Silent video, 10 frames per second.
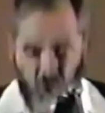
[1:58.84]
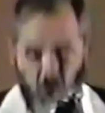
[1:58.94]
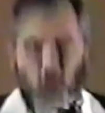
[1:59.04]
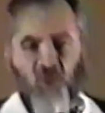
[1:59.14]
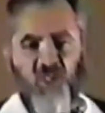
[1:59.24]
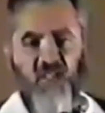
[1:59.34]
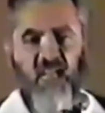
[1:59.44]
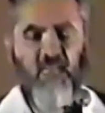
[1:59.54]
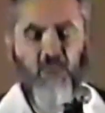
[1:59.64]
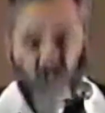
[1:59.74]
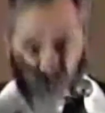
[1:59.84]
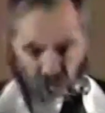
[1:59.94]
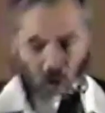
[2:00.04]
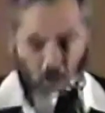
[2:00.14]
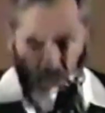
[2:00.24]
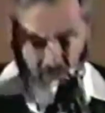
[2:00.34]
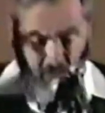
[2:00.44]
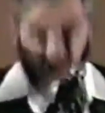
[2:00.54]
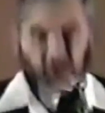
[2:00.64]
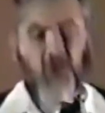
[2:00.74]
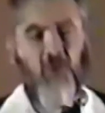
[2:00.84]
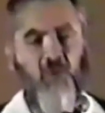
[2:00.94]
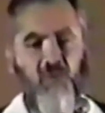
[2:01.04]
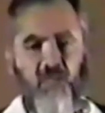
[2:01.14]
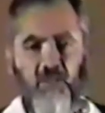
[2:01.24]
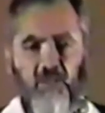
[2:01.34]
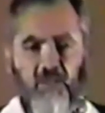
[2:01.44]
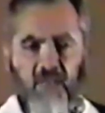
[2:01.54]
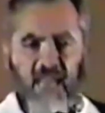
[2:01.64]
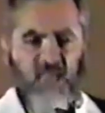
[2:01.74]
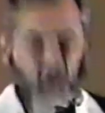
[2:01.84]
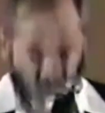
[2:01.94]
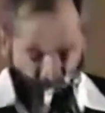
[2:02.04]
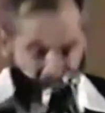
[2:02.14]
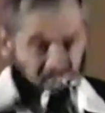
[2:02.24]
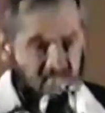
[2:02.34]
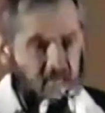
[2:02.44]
Вот что такое еврейское государство, большинство евреев.